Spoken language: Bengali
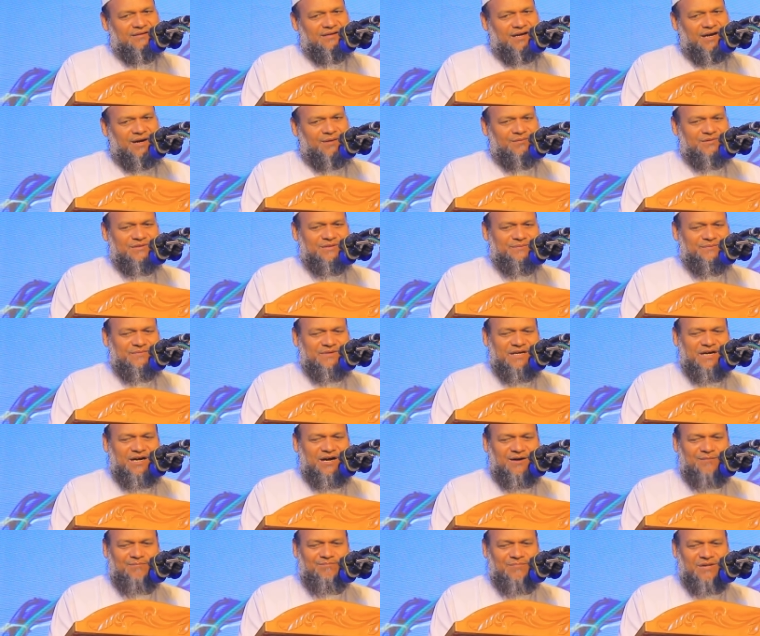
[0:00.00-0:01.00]
আহমদ উবনে
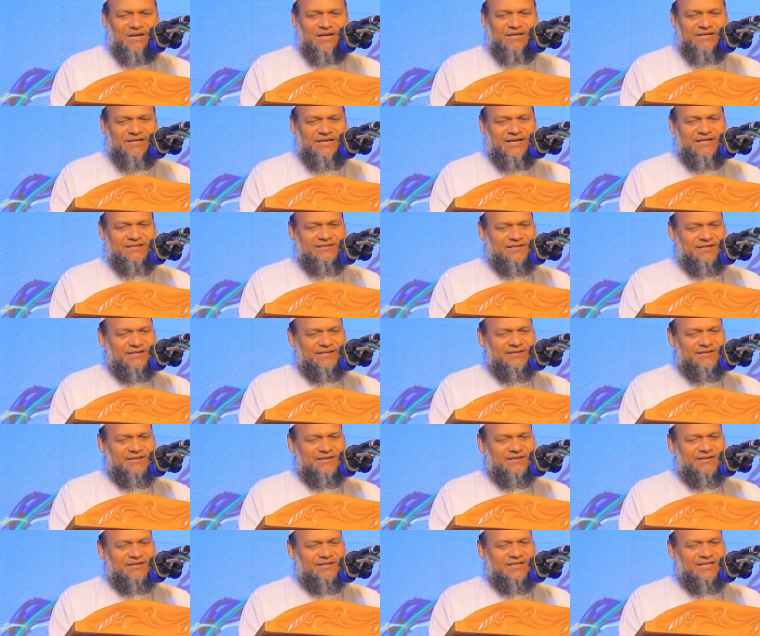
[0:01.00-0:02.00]
হাম্বালকে একদিন
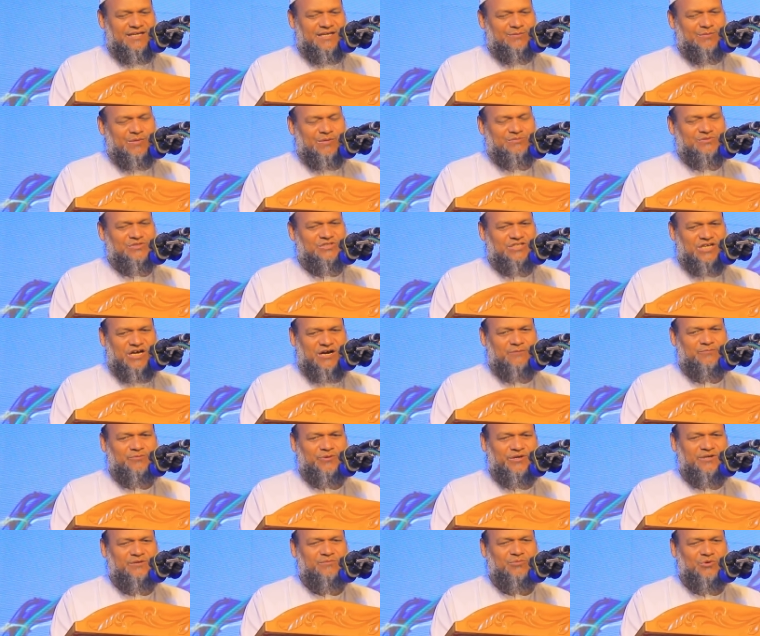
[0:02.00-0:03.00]
এমাম
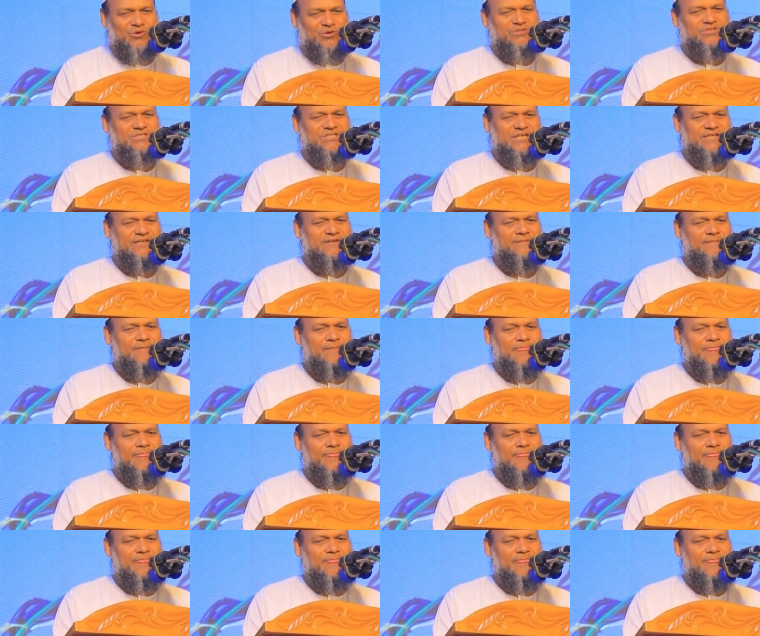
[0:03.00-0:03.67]
সাফেই বলছেন